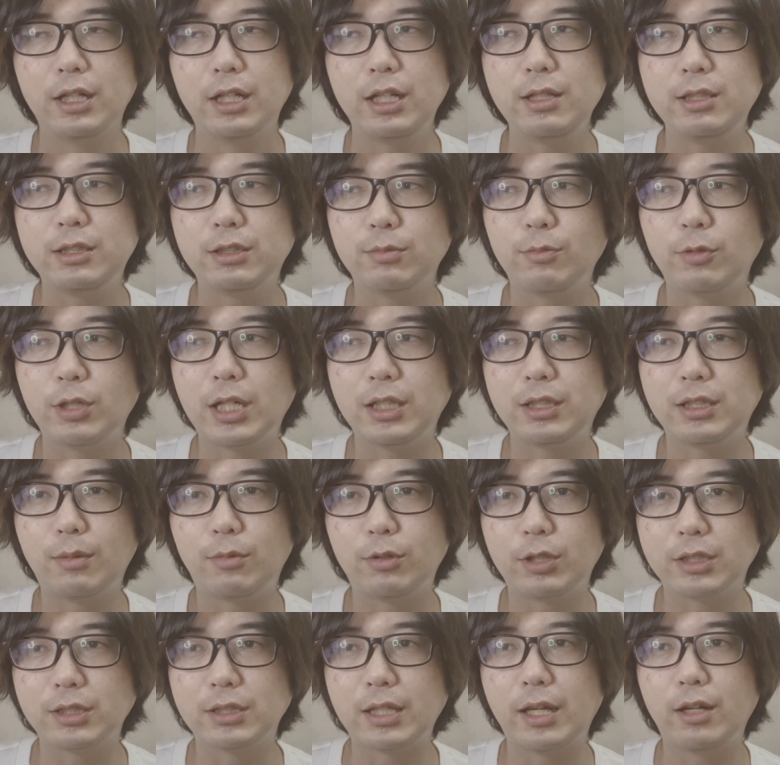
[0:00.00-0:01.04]
いつもだったら
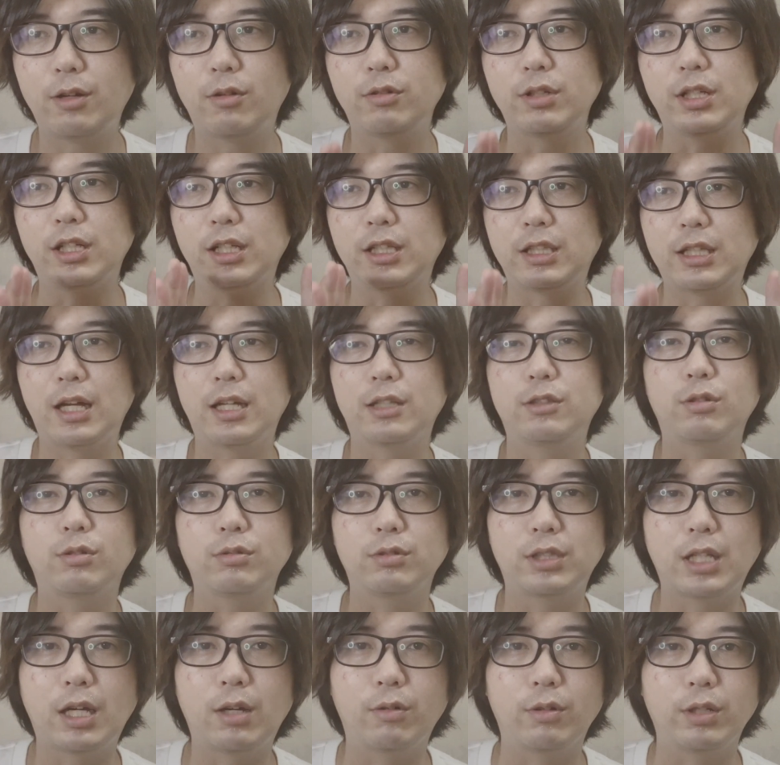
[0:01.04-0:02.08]
僕は最後にギターと
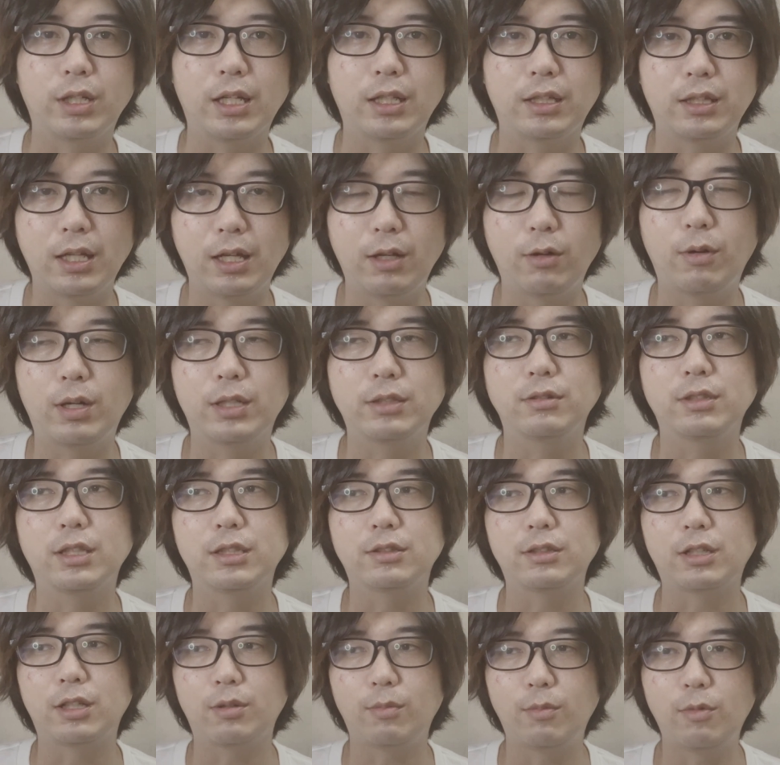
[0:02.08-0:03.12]
歌を入れて終わるんで
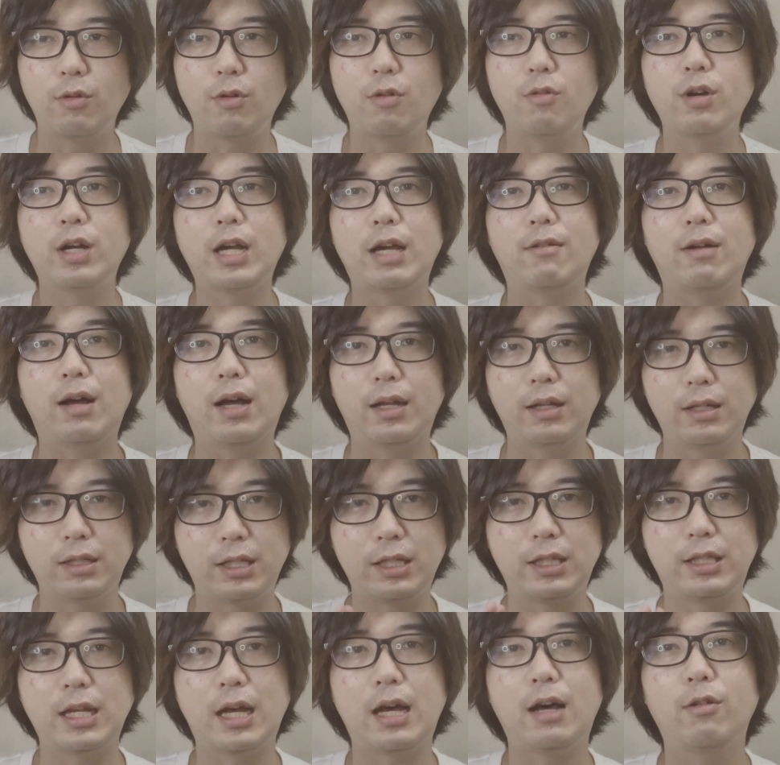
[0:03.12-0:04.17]
すけども、今回は
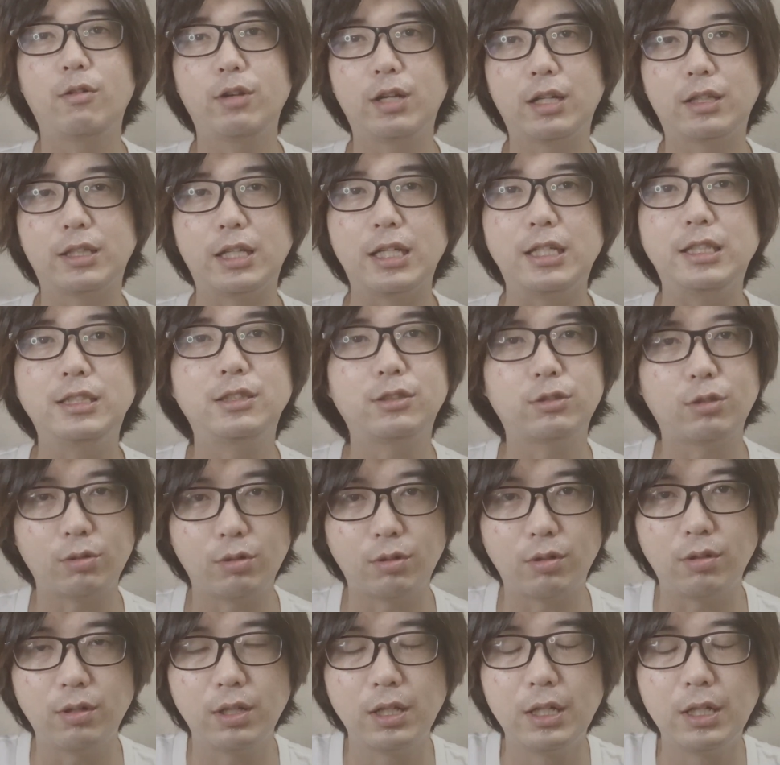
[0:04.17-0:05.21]
ギターを入れてインスト
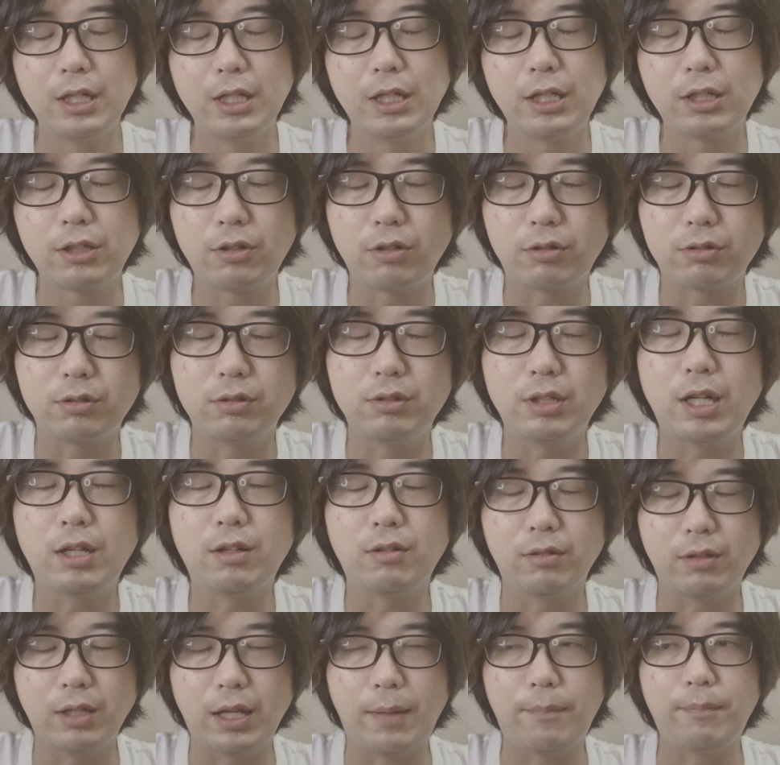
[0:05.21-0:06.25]
の曲な
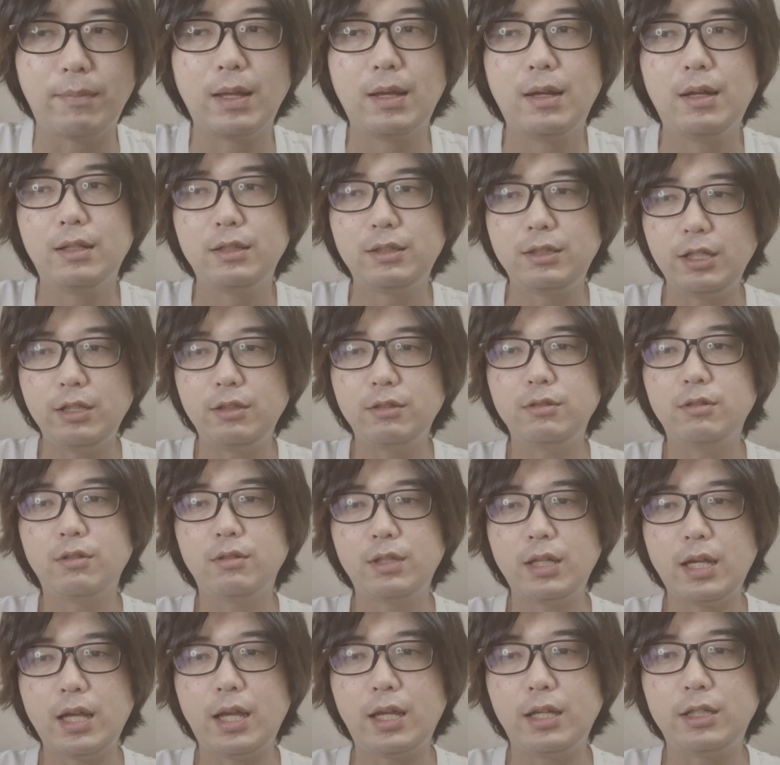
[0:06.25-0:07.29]
ので、っていうの
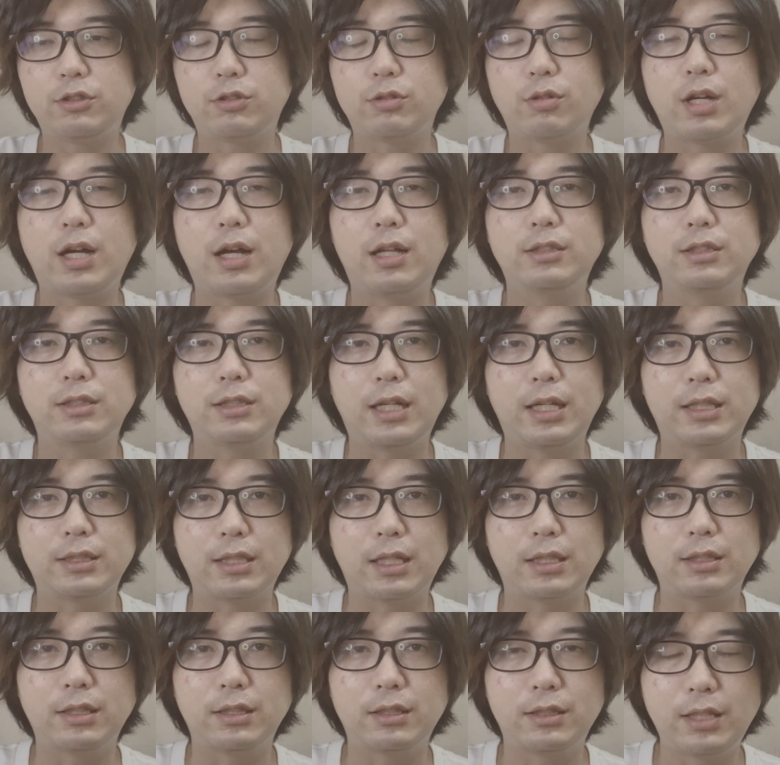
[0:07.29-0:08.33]
で一応完成
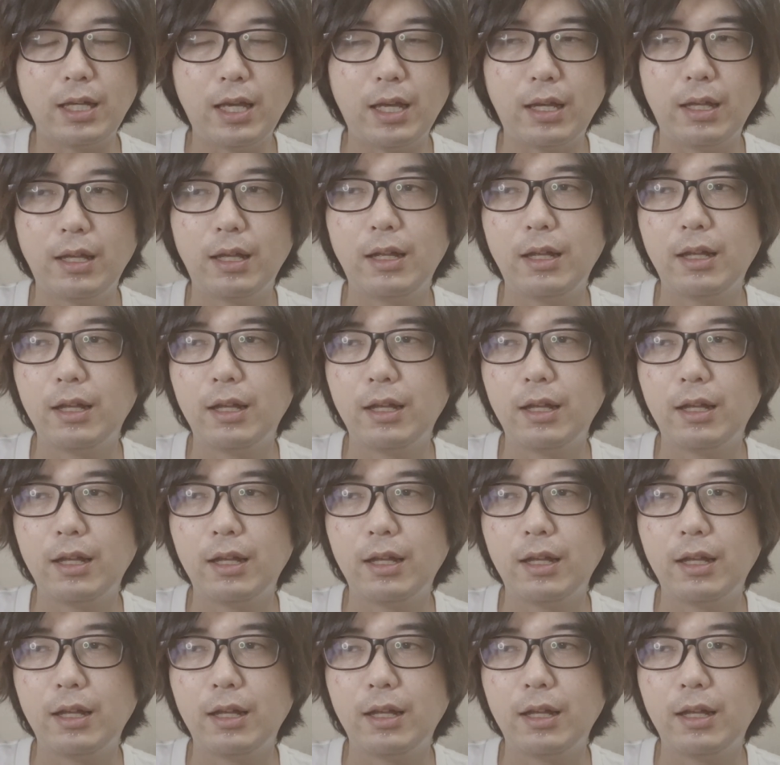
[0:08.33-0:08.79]
させて、